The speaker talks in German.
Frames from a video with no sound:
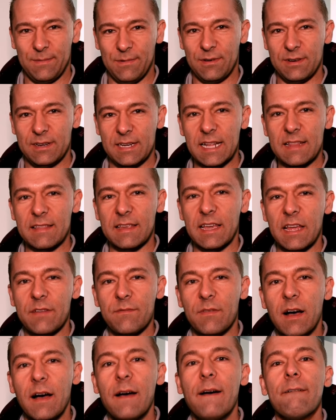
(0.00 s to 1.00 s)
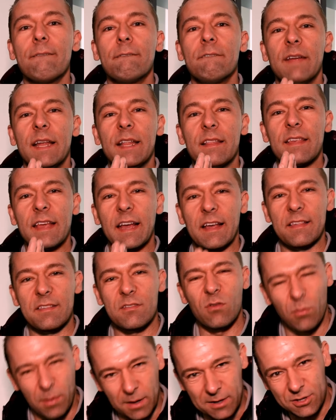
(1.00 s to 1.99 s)
Und jetzt gehen wir ins
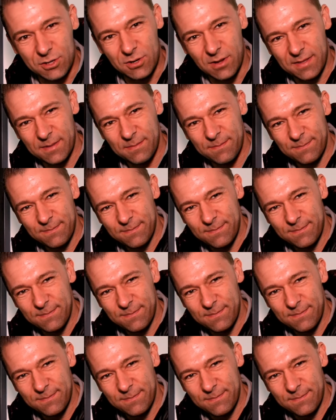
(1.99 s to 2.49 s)
erste Obergeschoss.